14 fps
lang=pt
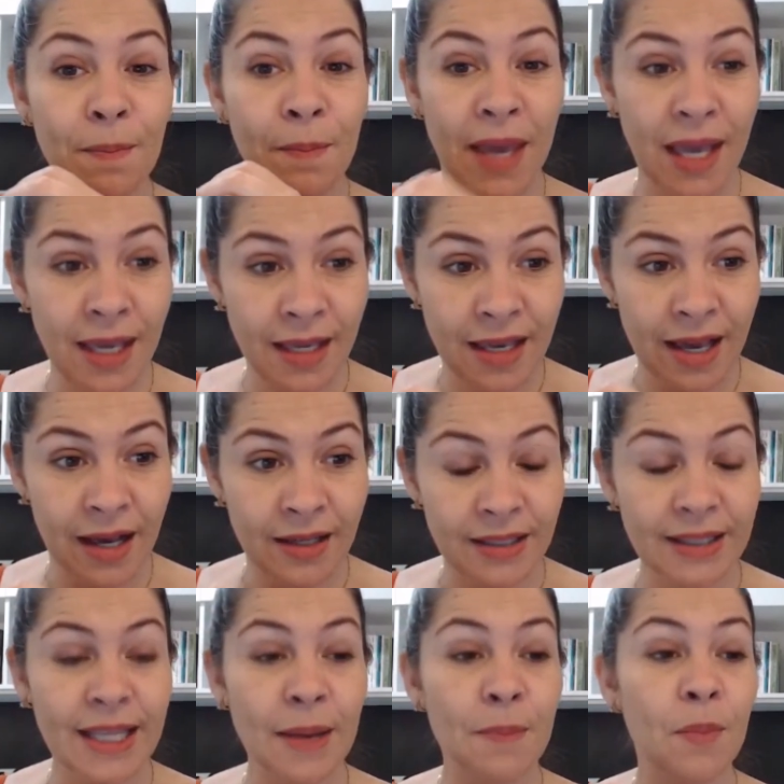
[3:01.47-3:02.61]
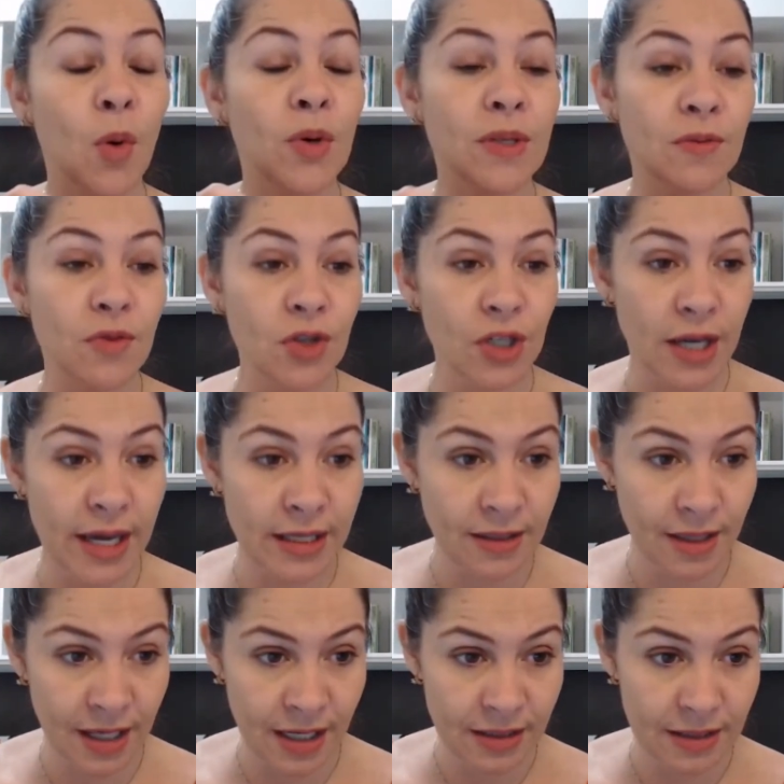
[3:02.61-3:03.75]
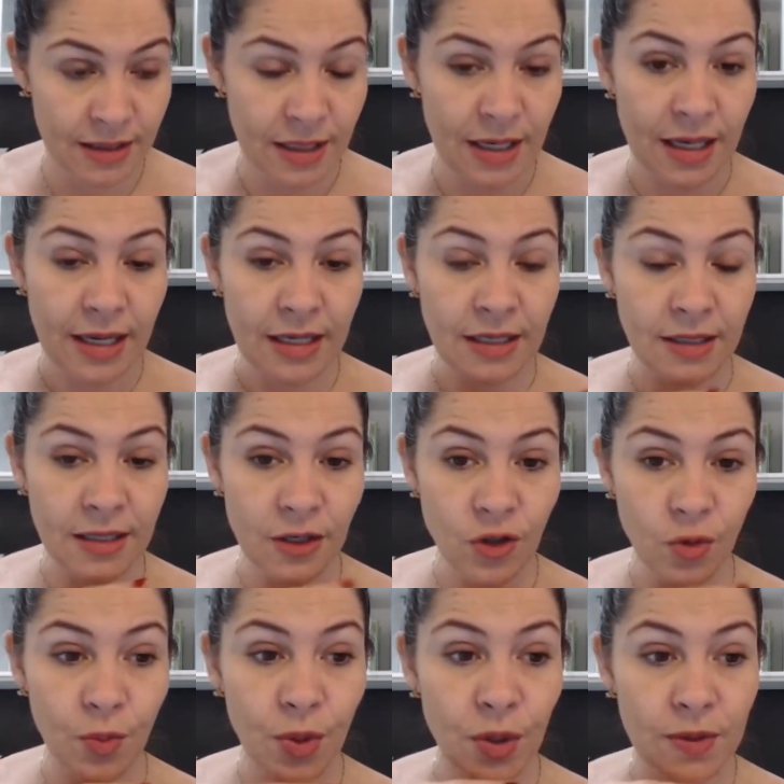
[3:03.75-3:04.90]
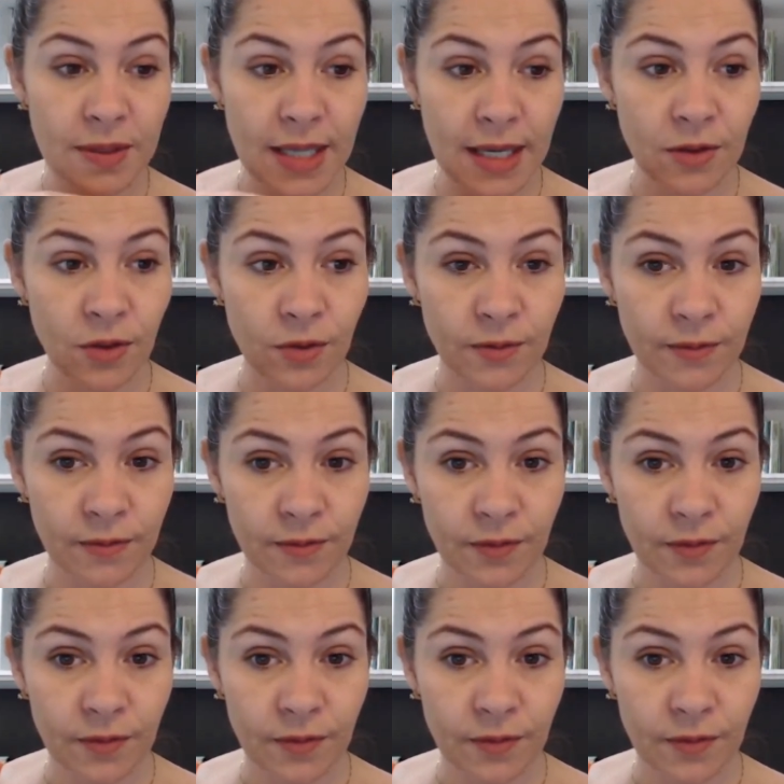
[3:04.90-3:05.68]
e meia. Depois eu vou chegar em três. Existe um processo.